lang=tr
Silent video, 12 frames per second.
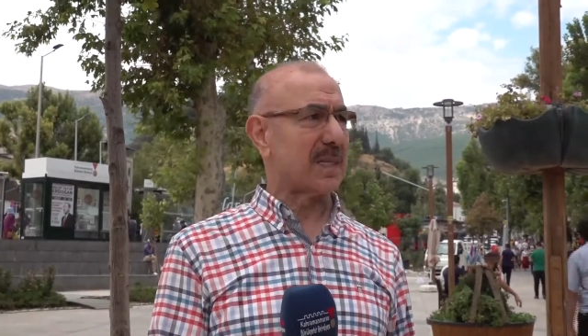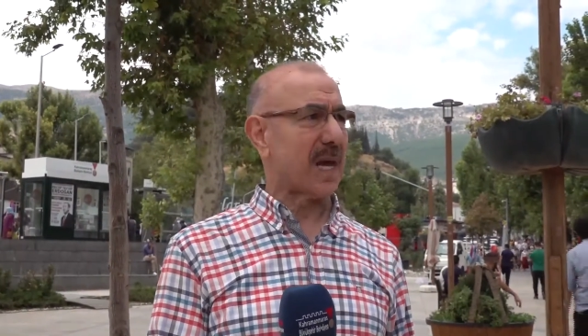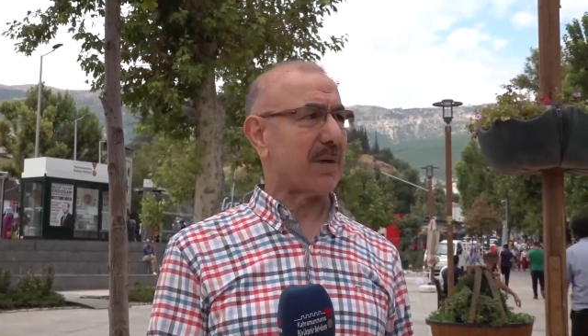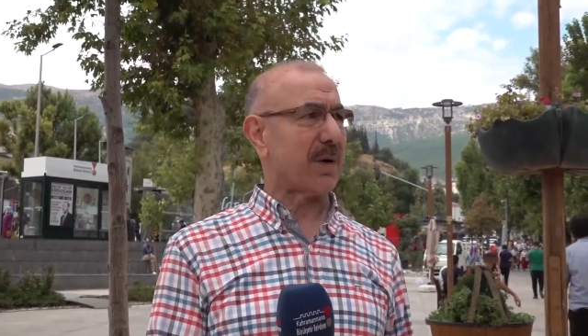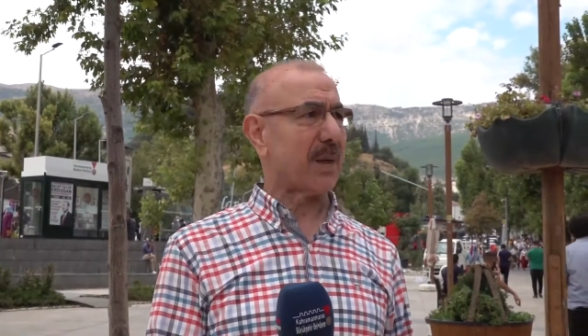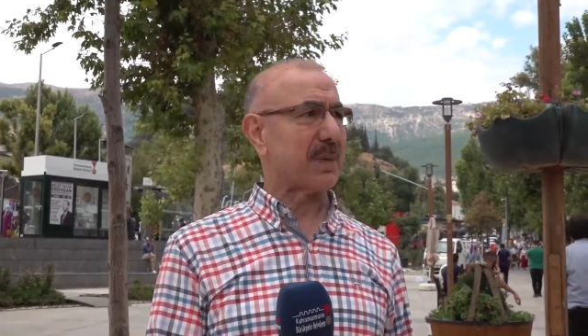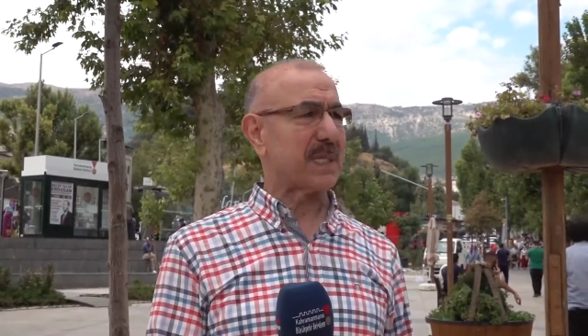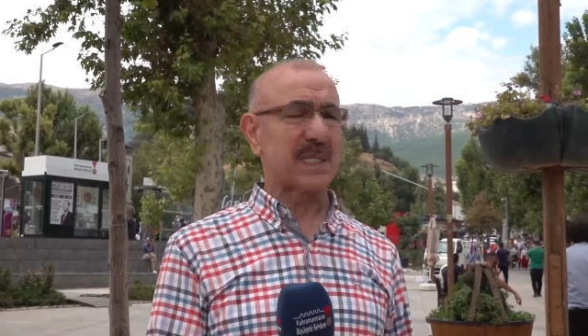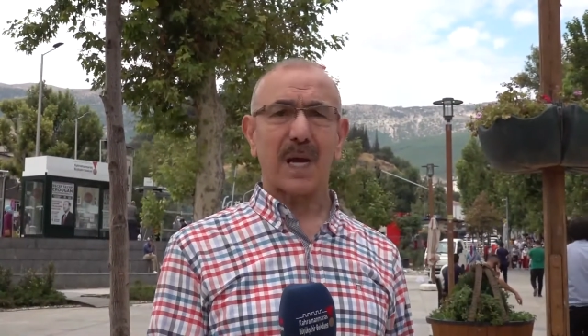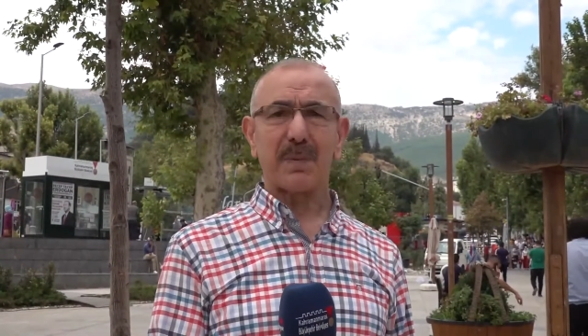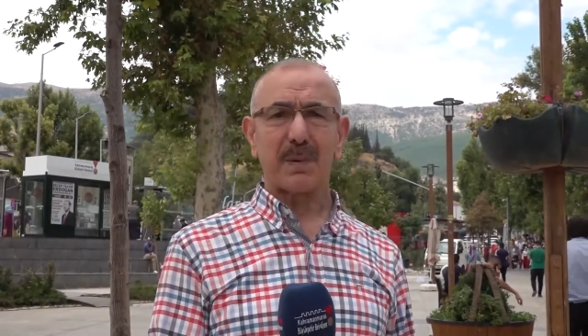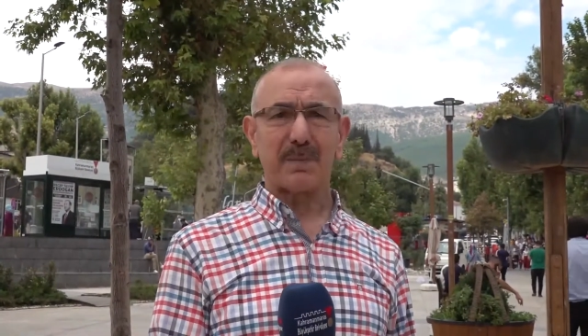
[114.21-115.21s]

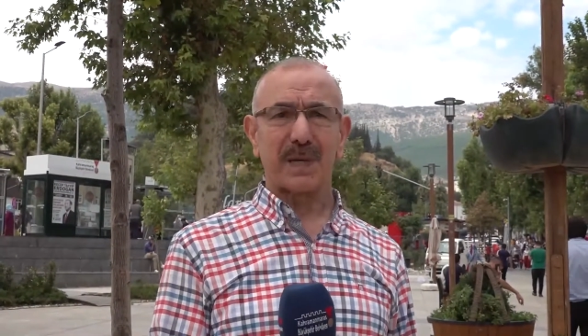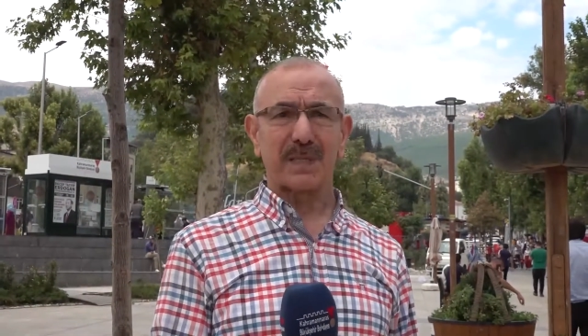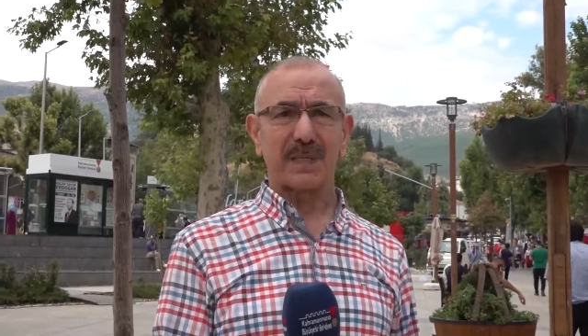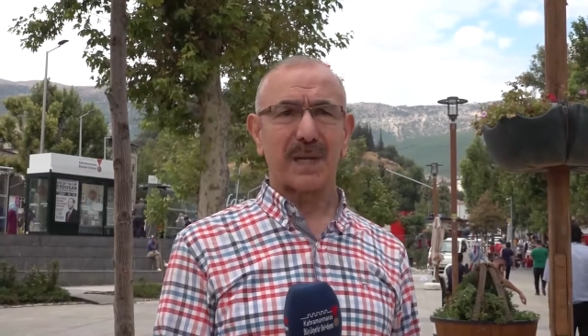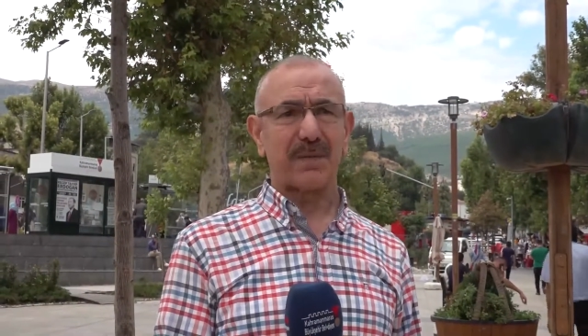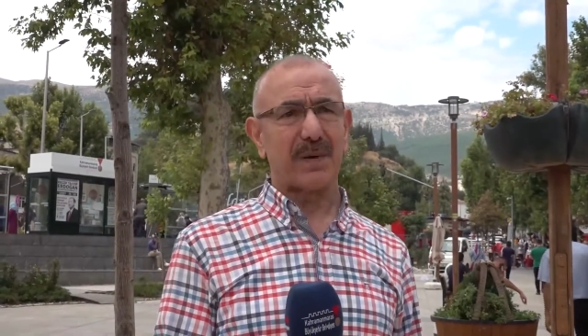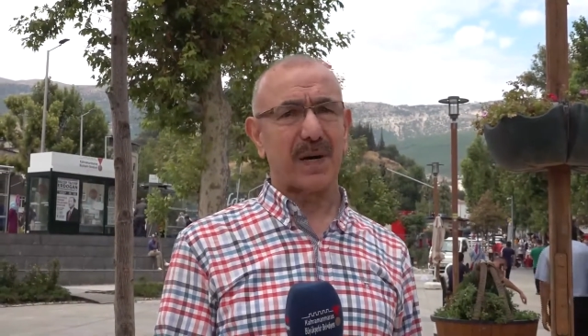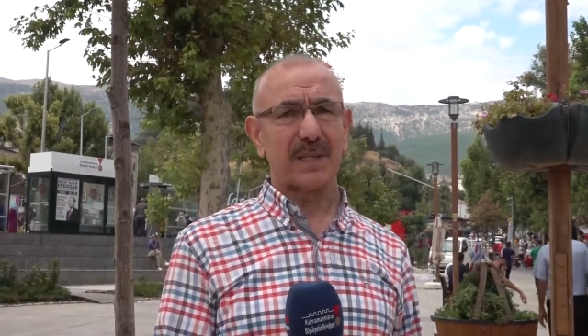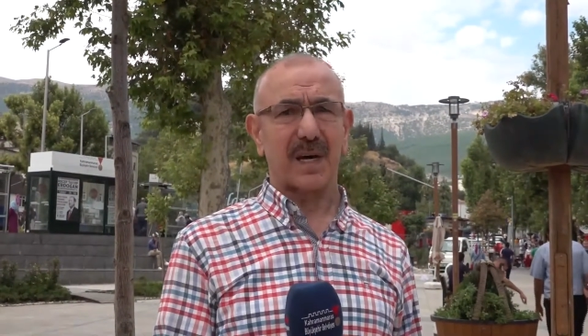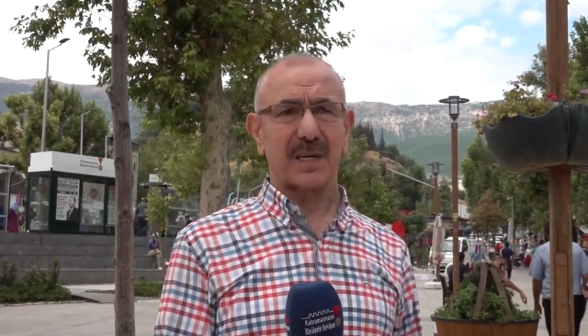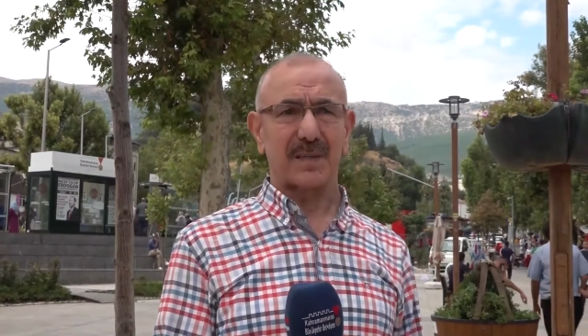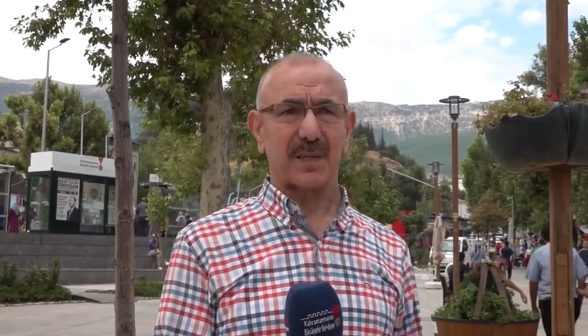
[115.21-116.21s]
Devamının yapılmasında
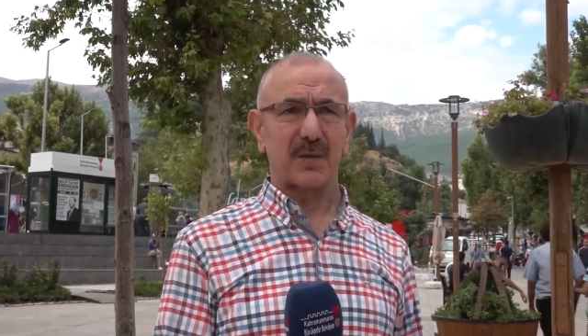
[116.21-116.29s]
fayda arz